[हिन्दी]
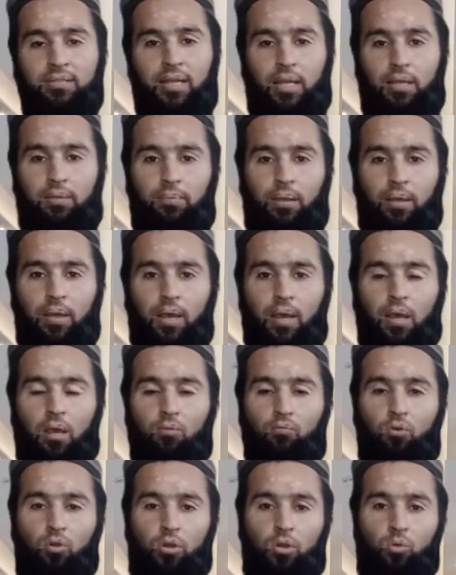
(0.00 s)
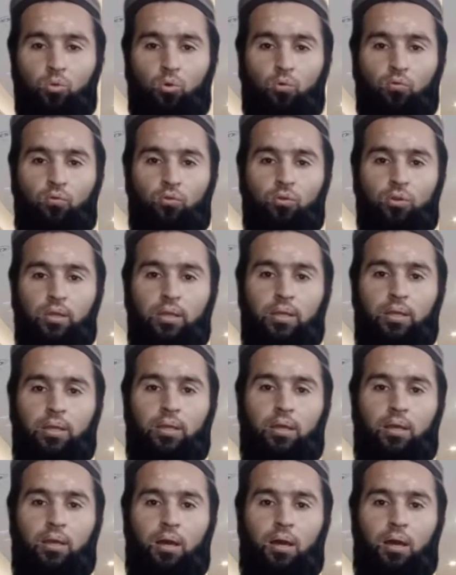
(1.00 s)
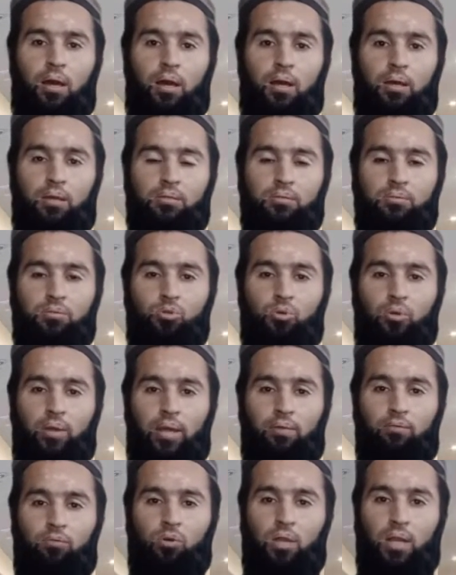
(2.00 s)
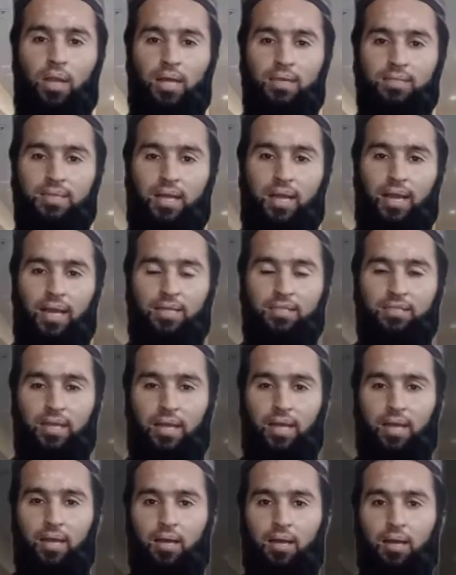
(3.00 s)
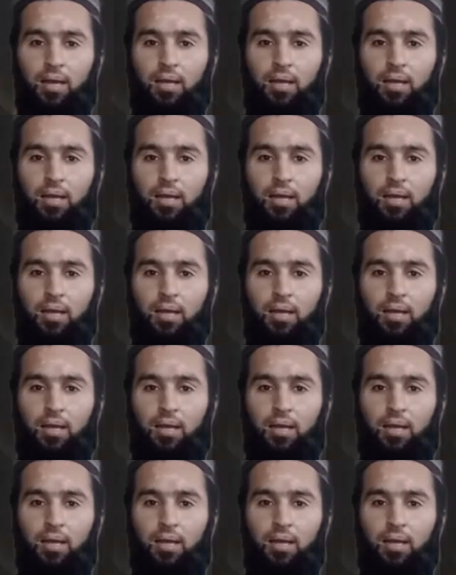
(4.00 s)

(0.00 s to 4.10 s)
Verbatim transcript: साइड पे 42 फुट की आ, जो है वो ग्लास लगाया जाएगा